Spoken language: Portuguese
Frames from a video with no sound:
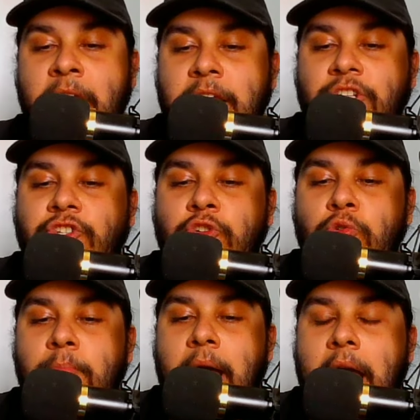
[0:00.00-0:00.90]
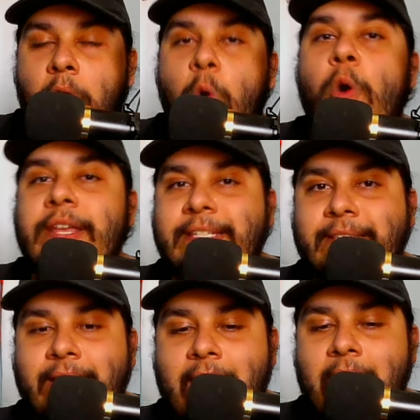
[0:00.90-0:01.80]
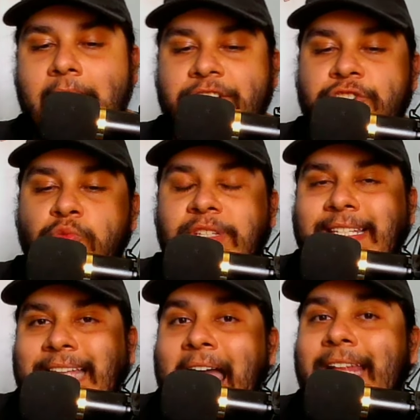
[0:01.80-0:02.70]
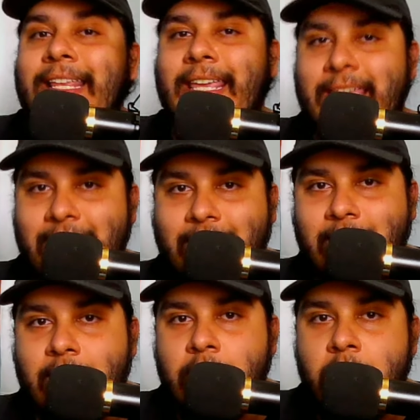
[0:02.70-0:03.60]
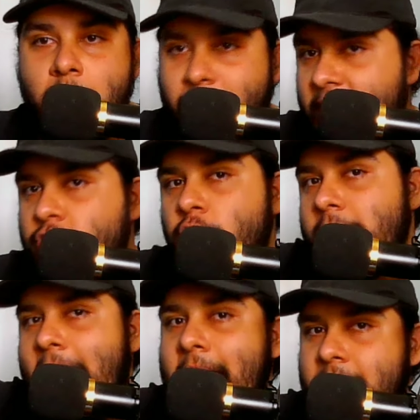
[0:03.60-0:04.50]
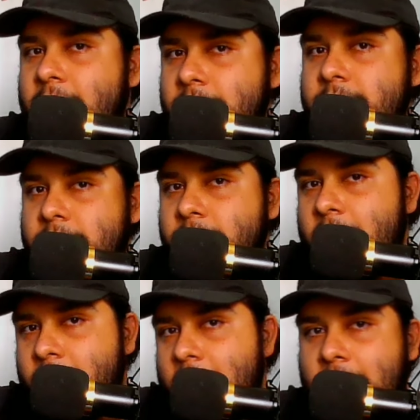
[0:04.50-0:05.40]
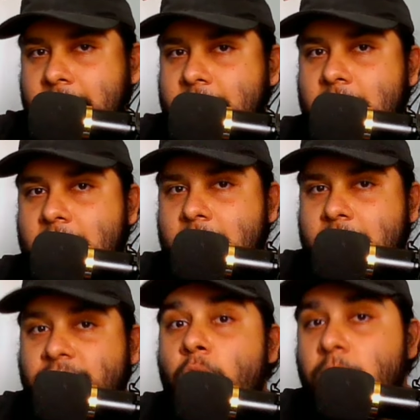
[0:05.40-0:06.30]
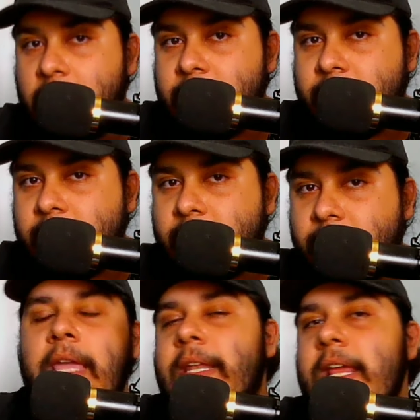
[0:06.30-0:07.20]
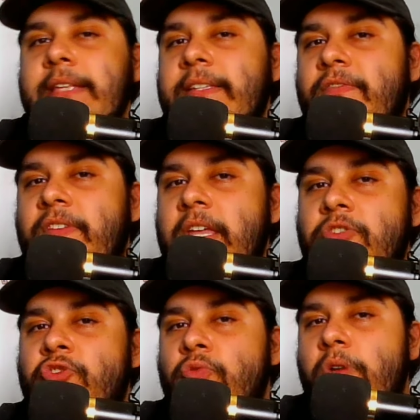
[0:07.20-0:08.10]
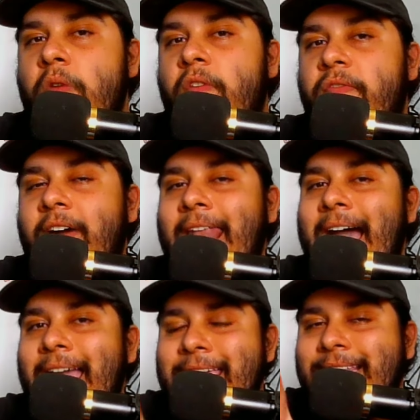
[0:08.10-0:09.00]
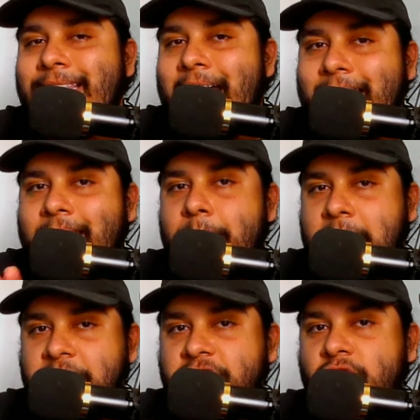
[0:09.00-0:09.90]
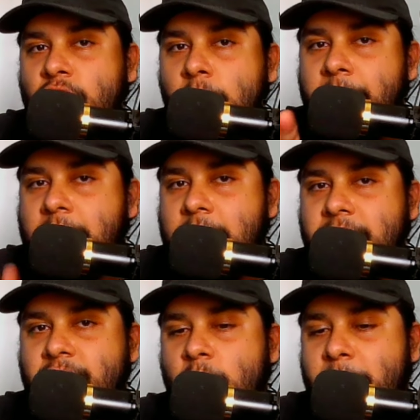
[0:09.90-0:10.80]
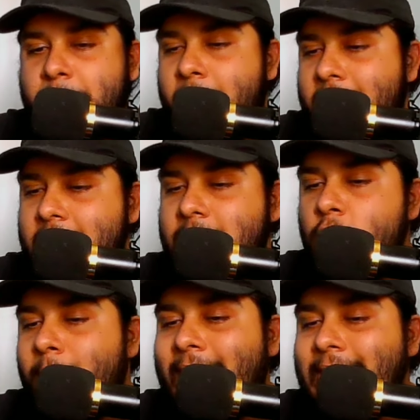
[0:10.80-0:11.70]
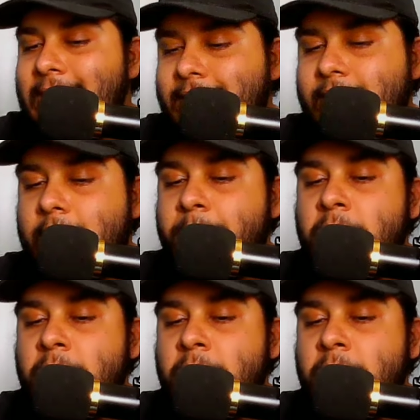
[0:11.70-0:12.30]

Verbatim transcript: de uma coestrela, de um sidekick para ajudar eles, né, ali na, nas conquistas. E nesse vídeo eu vou falar exatamente sobre isso. Eu preparei aqui uma lista